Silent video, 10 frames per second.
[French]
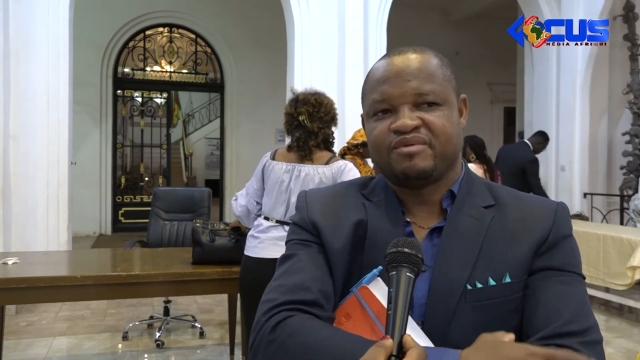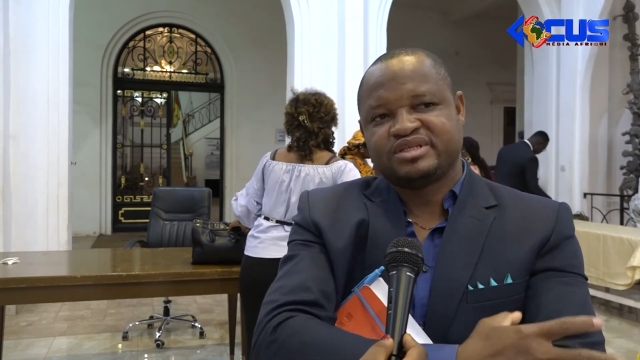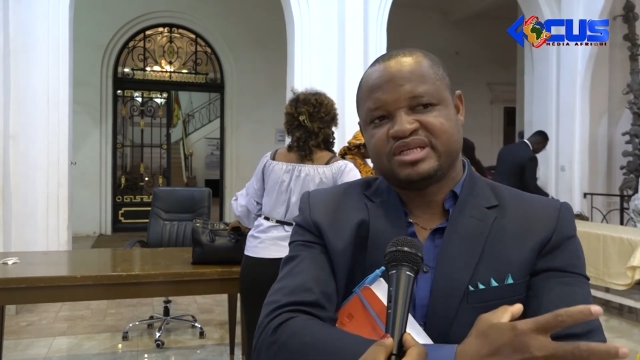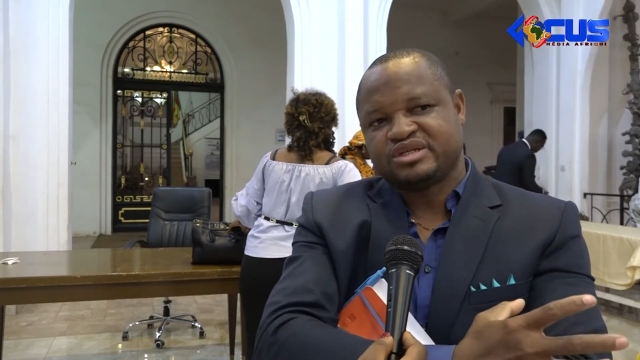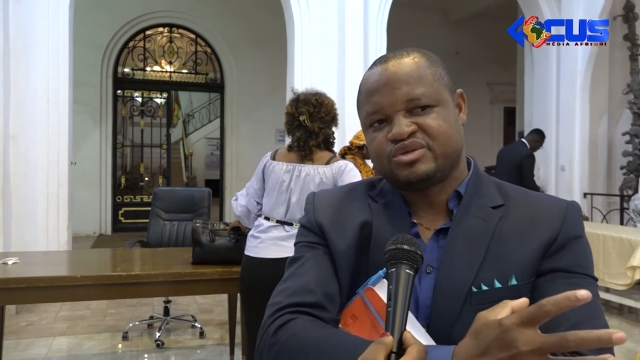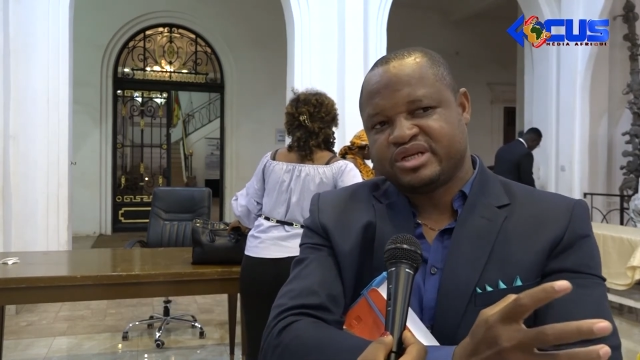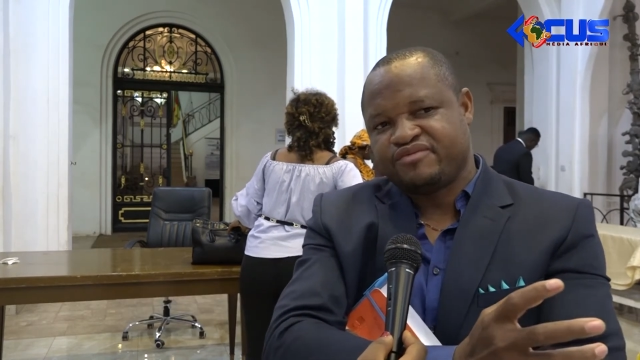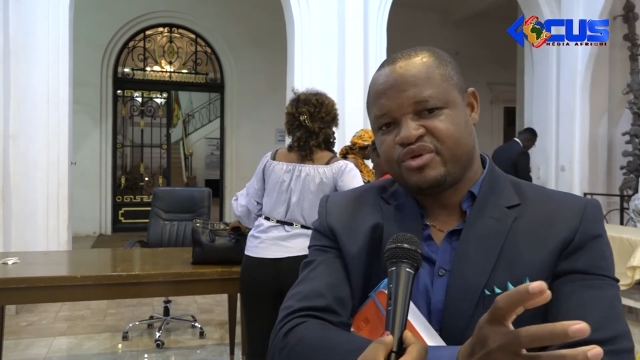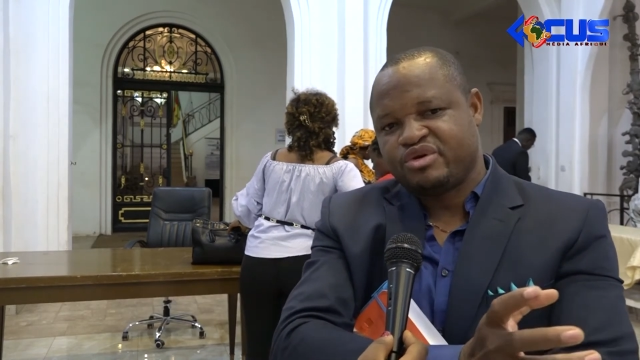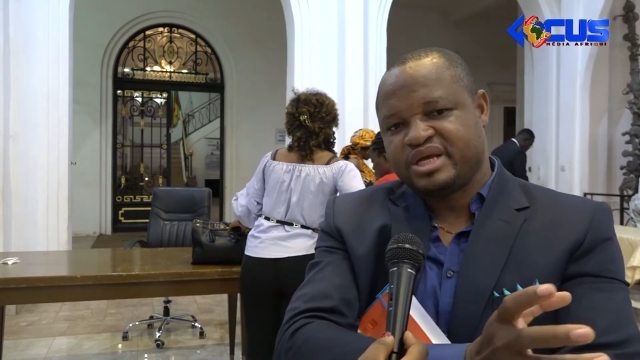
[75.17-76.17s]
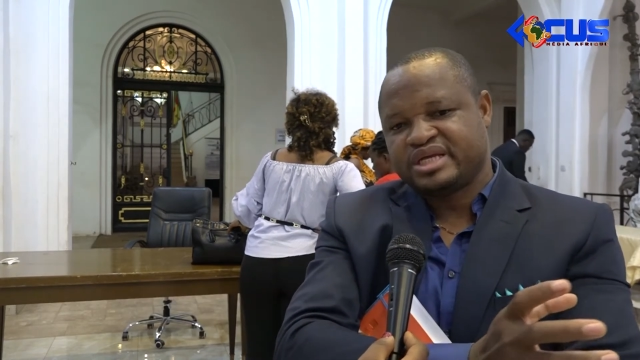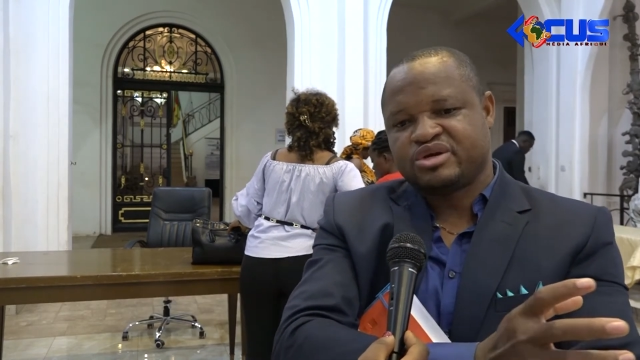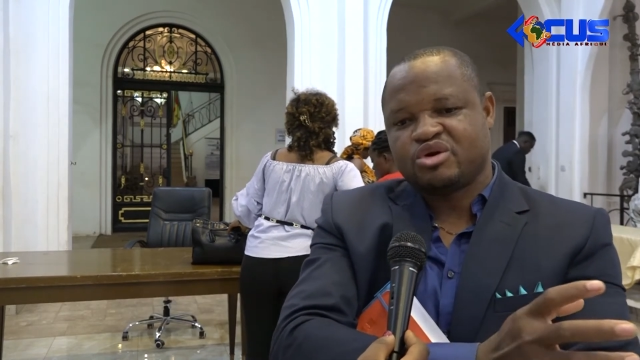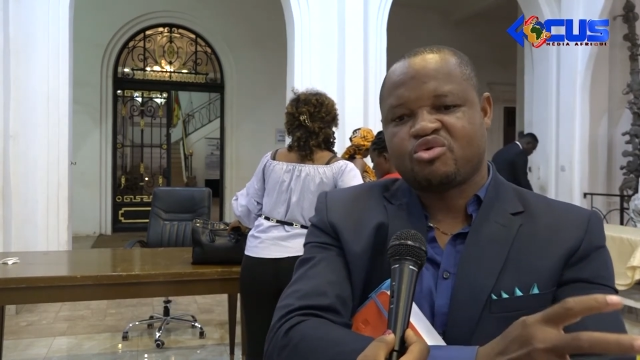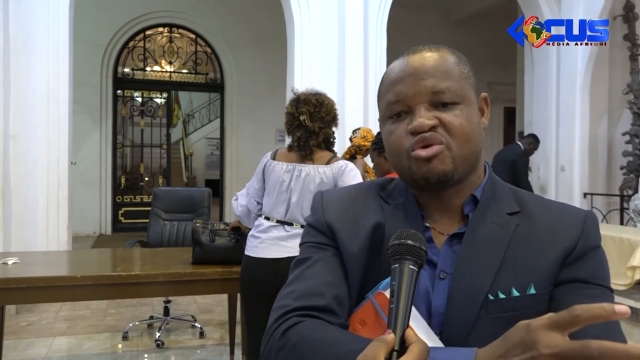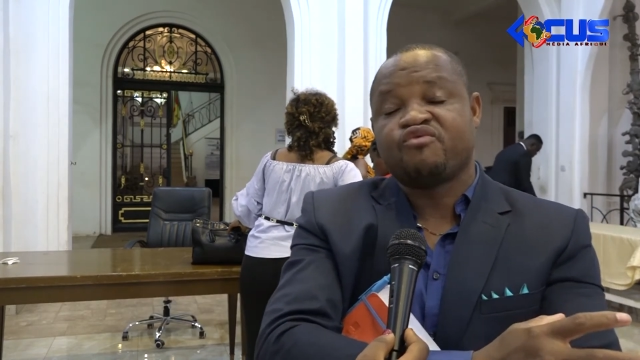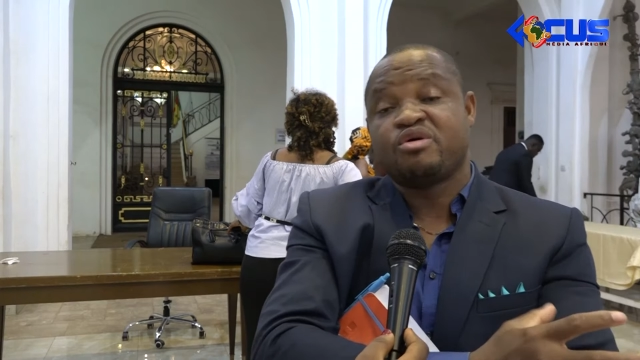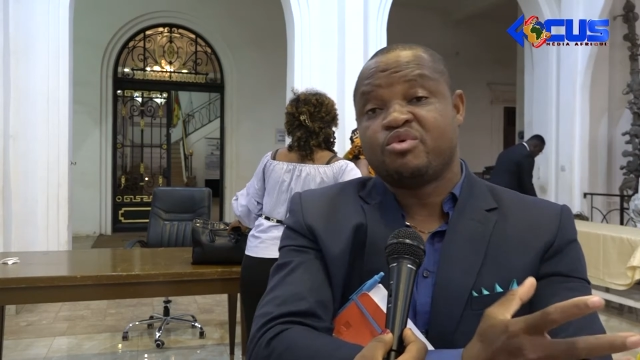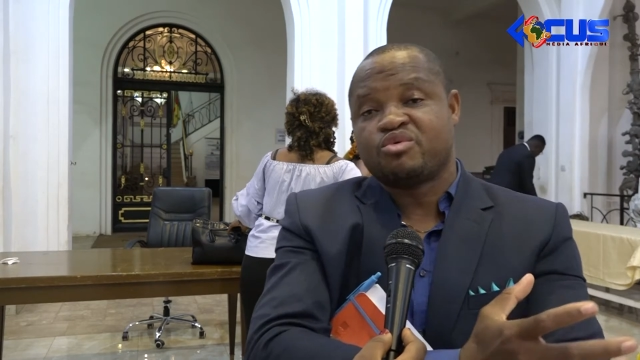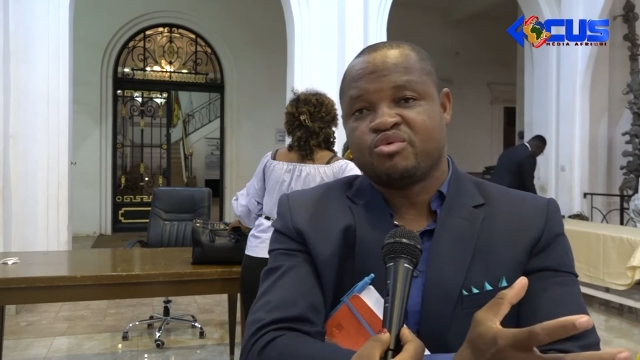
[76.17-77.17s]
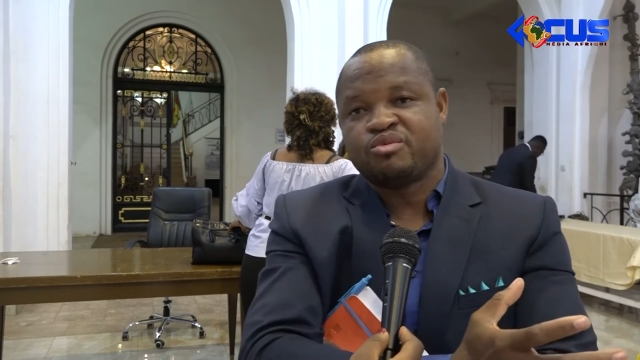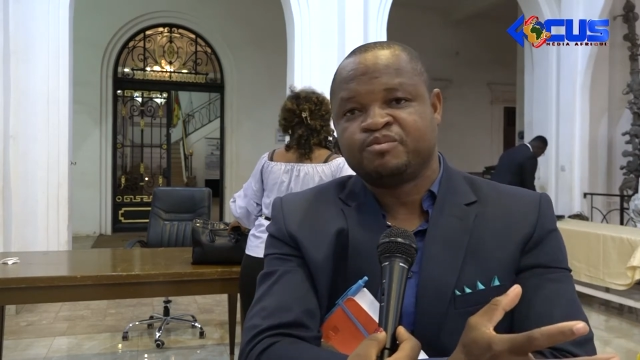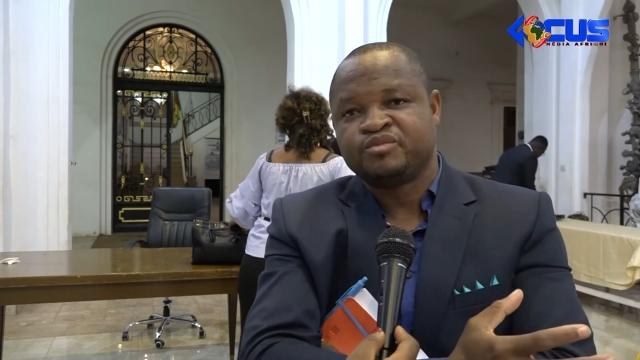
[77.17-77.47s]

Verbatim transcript: ce sont des phénomènes qu'on confond beaucoup.